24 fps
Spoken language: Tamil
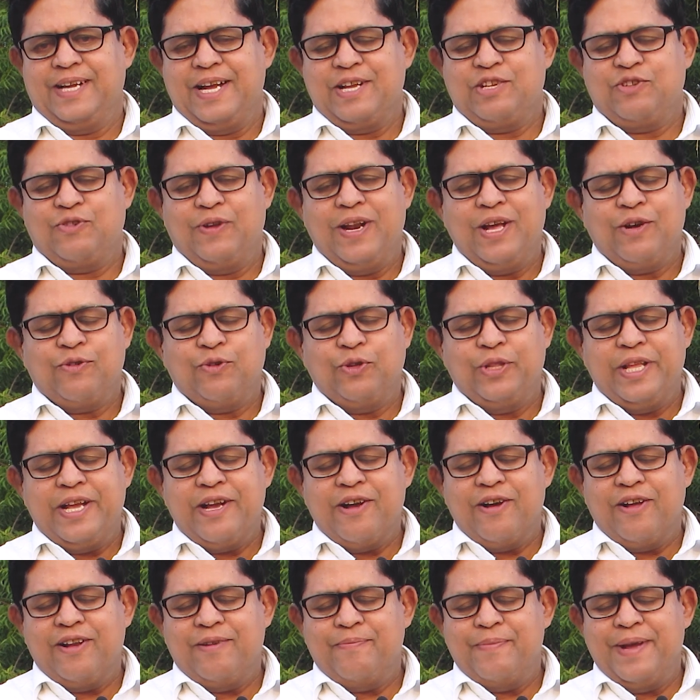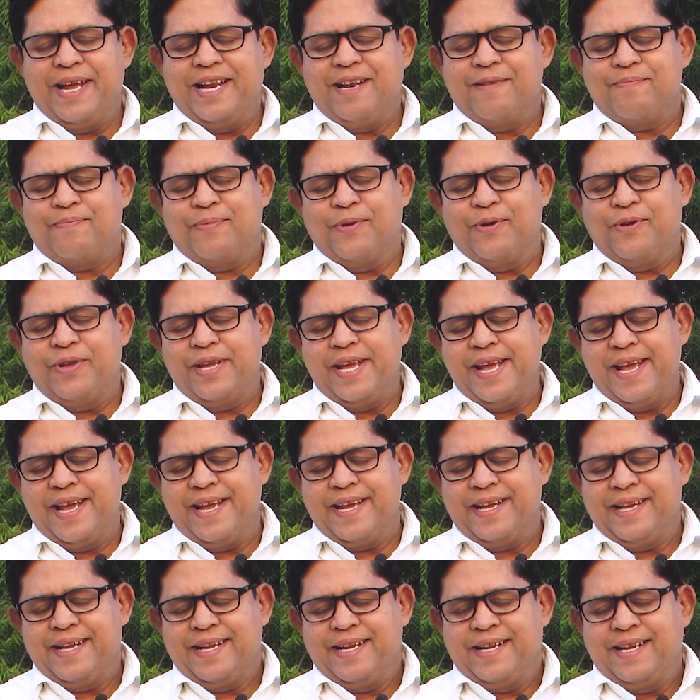ஆக்சுவலாக குதிங்கால் மேலே போய்
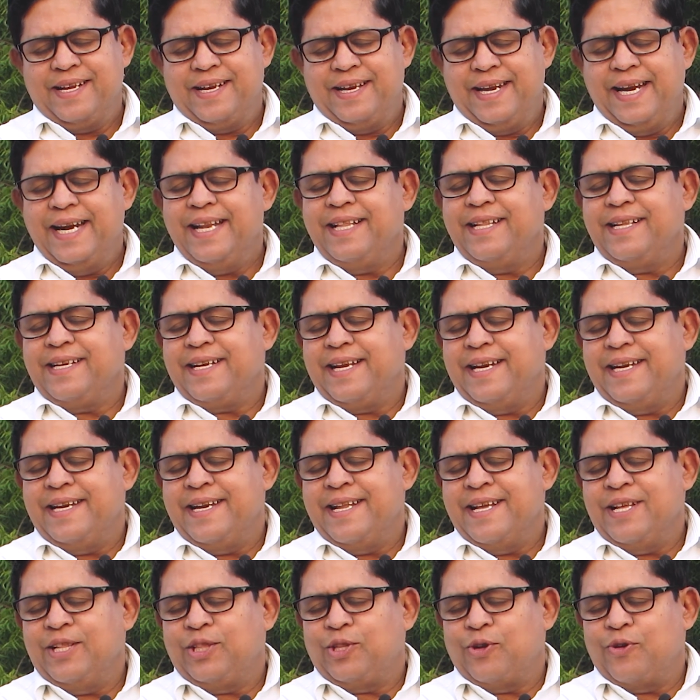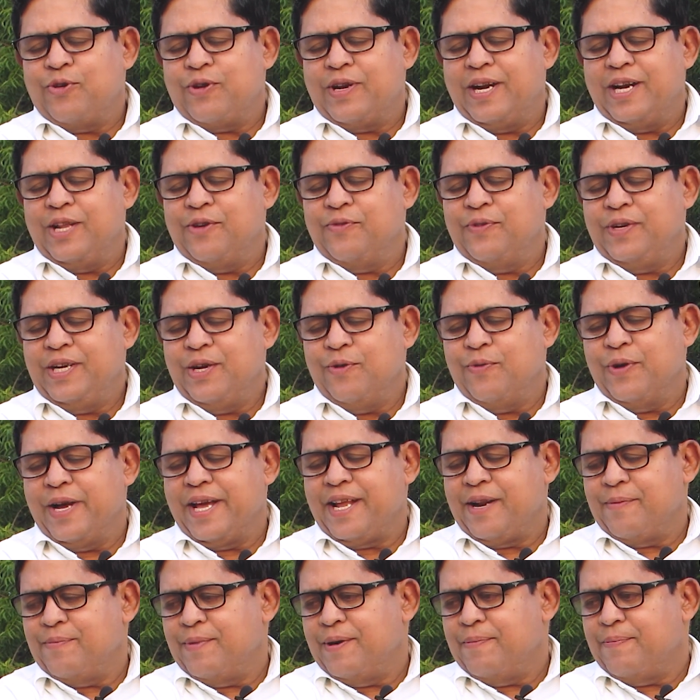இடது கிட்னியை தொடுற அளவுக்கு
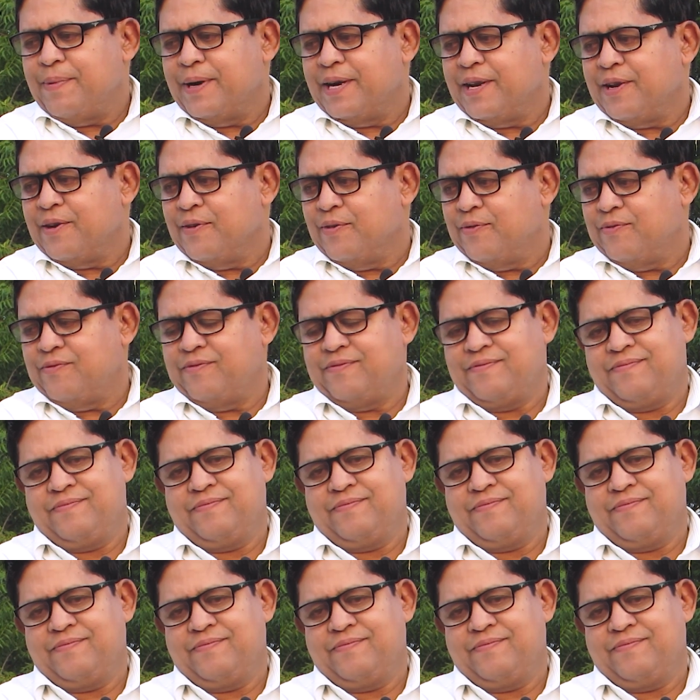உயரமாக படணும்